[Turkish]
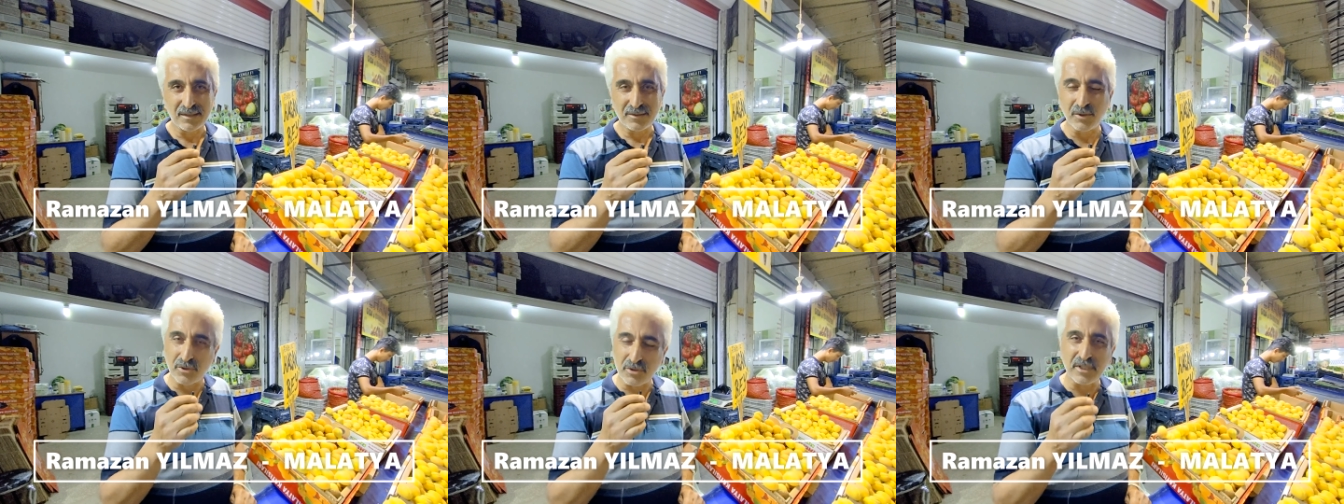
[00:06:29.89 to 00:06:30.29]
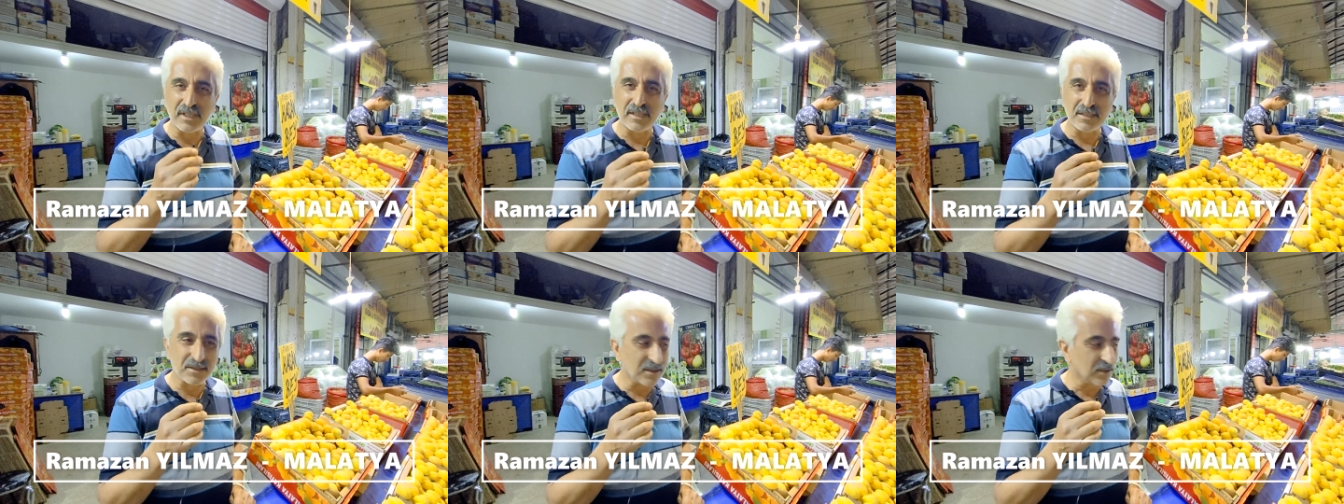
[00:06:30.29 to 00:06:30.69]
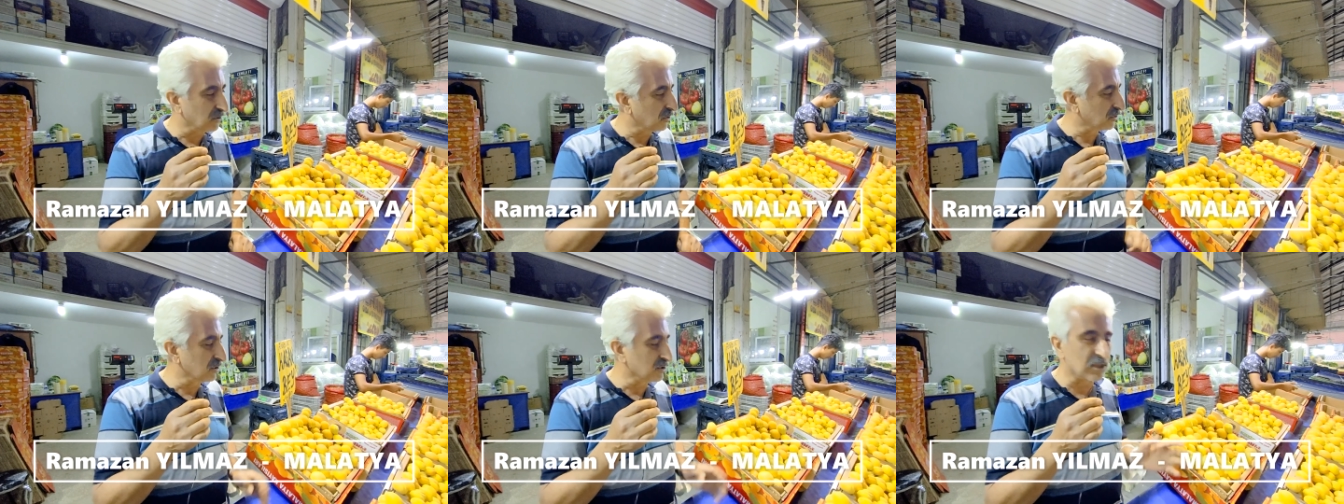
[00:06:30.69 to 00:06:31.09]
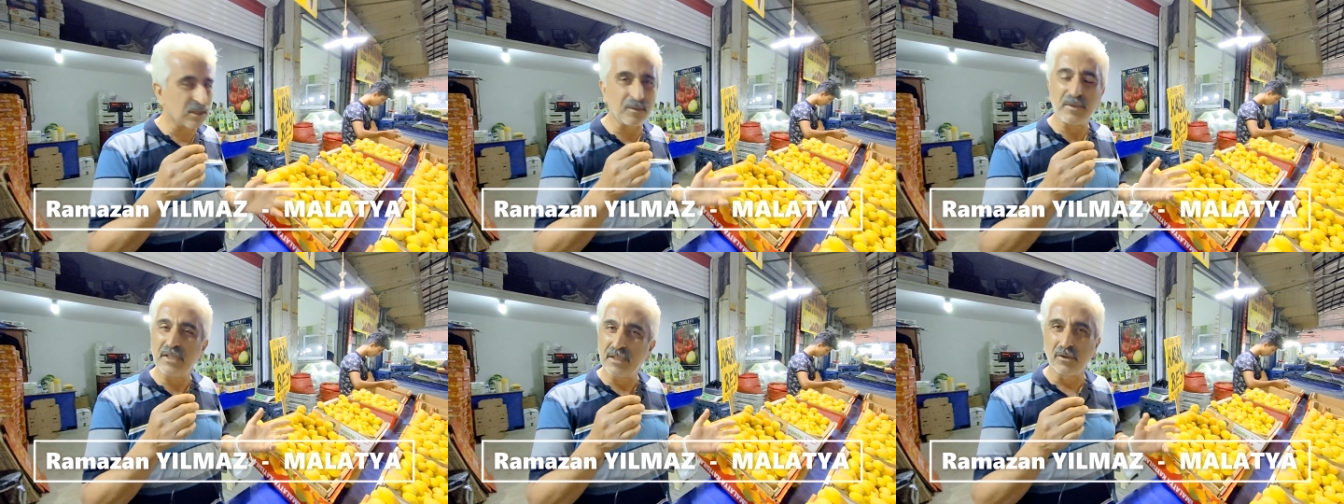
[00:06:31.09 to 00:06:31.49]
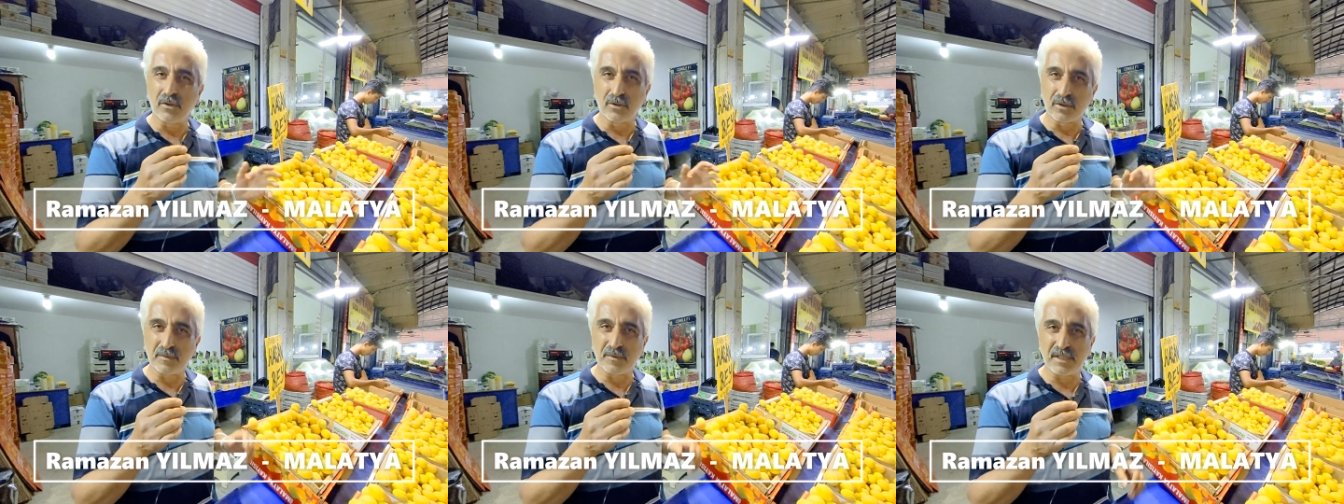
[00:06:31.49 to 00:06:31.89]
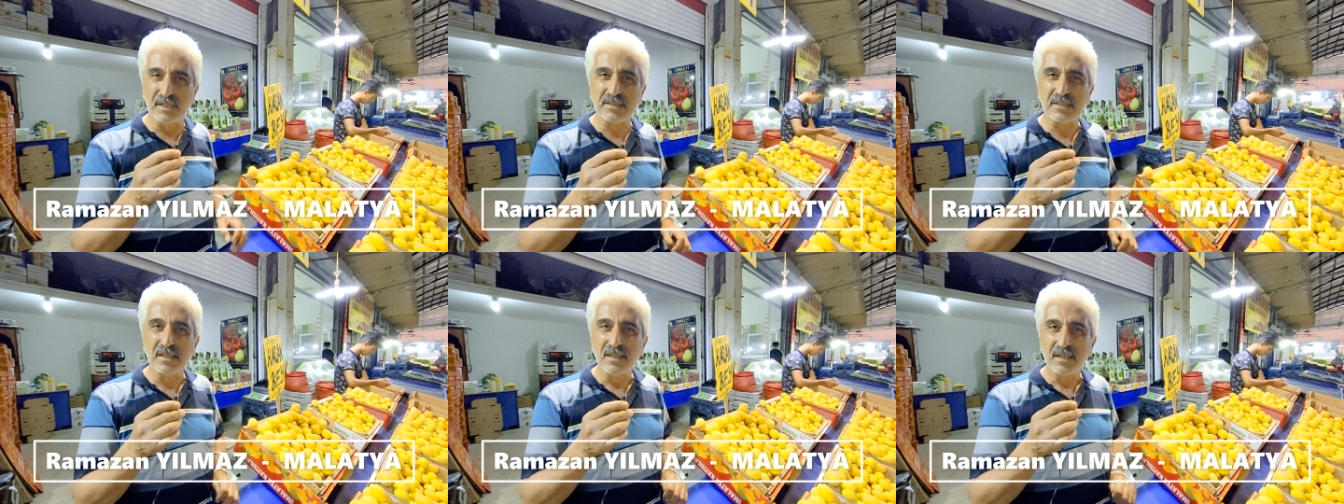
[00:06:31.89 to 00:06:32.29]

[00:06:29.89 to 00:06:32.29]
gösterişli. Gördüğünüz gibi iri olur biraz.